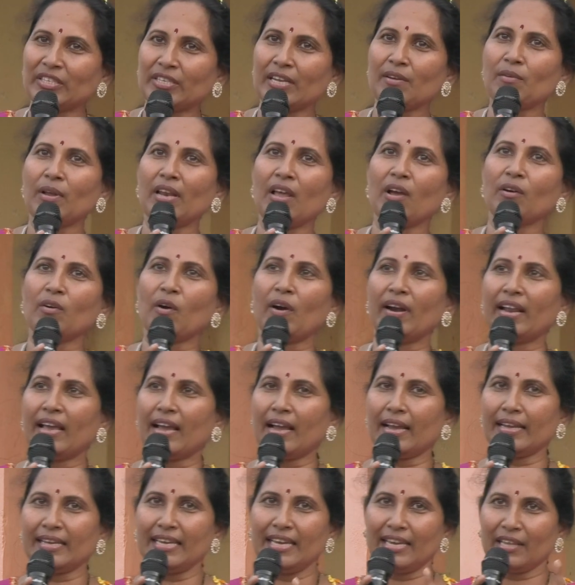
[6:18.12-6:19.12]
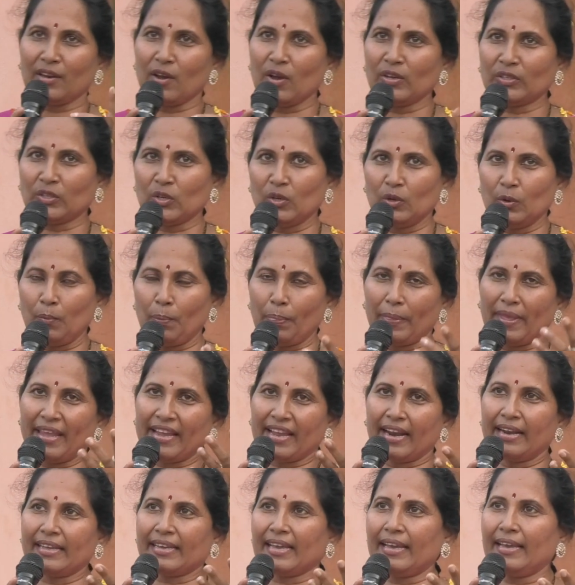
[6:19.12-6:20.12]
విషయంలో కూడా ఈ రోజు
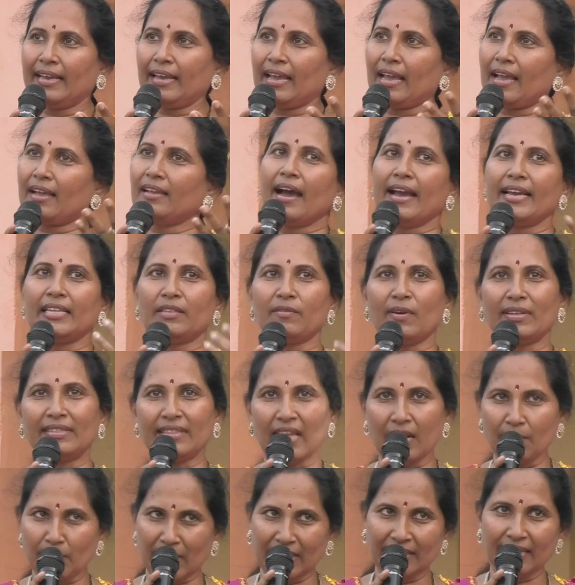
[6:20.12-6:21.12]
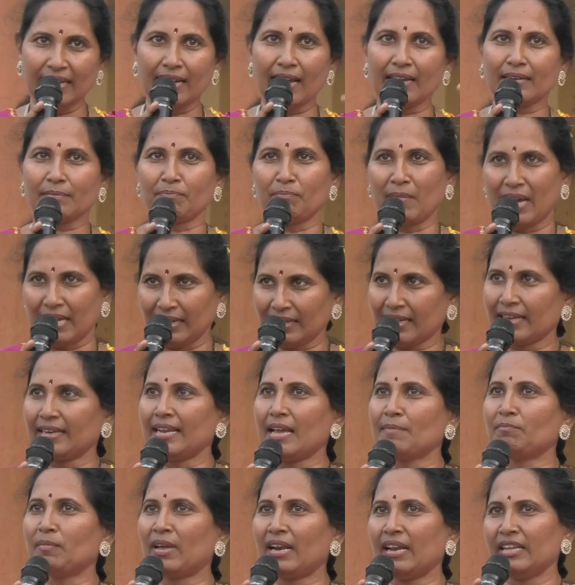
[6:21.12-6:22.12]
ఇక్కడికి ఐదు వందల మంది నాకు మనకి
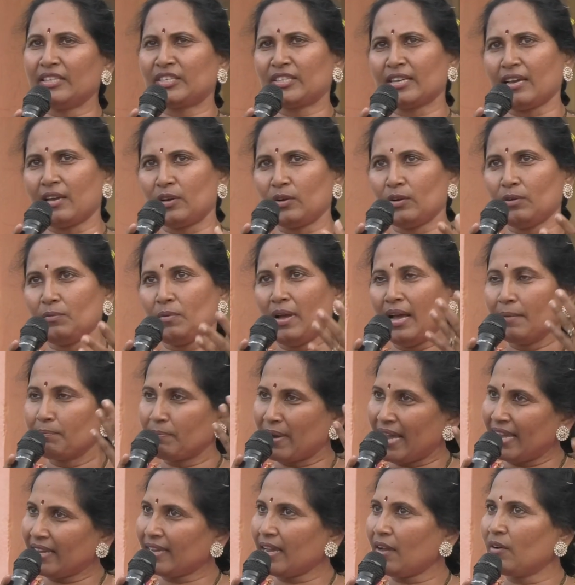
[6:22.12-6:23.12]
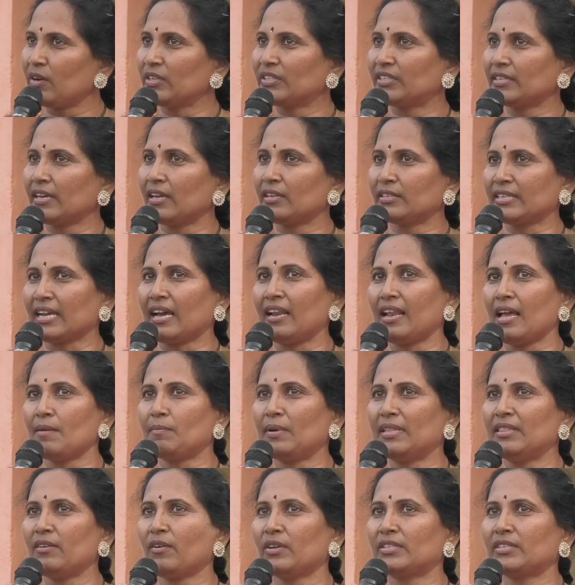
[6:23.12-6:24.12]
నెంబర్లు ఇచ్చారు పైగా వచ్చారు చాలా
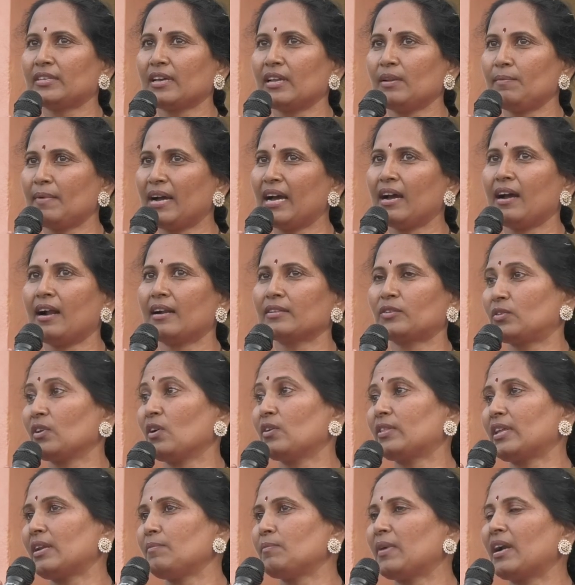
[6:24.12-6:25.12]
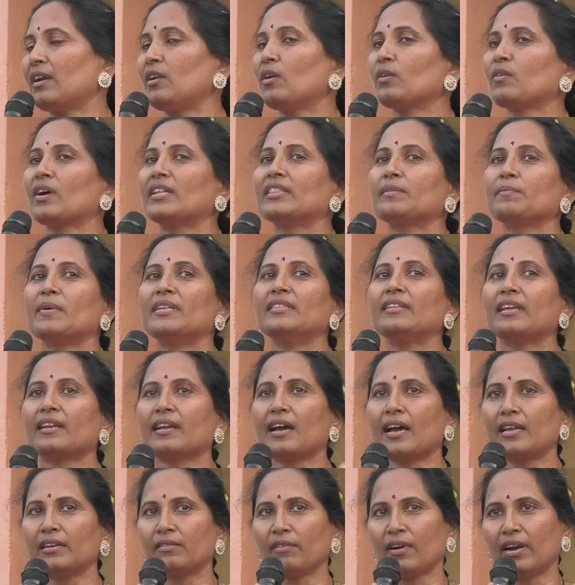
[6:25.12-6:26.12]
మంది వచ్చారు మా సోదరి మళ్ళీ కొంతమంది
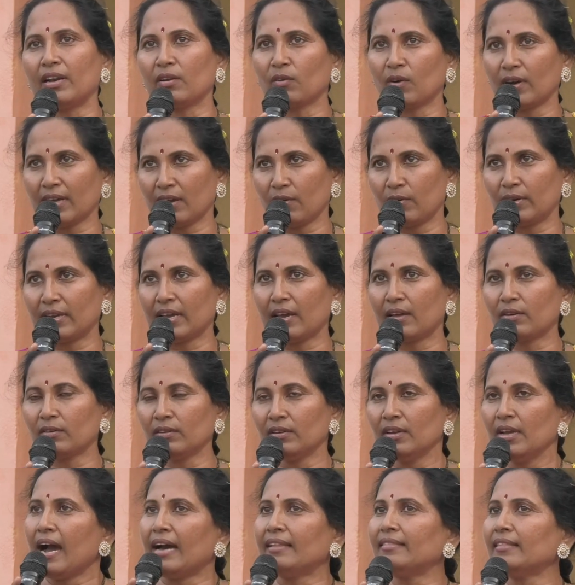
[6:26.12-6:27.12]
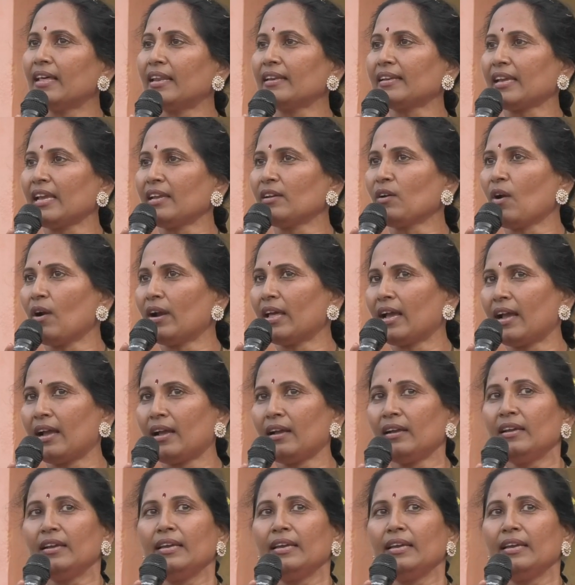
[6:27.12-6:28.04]
రాని వాళ్ళు కూడా ఉన్నారు అందరికీ కూడా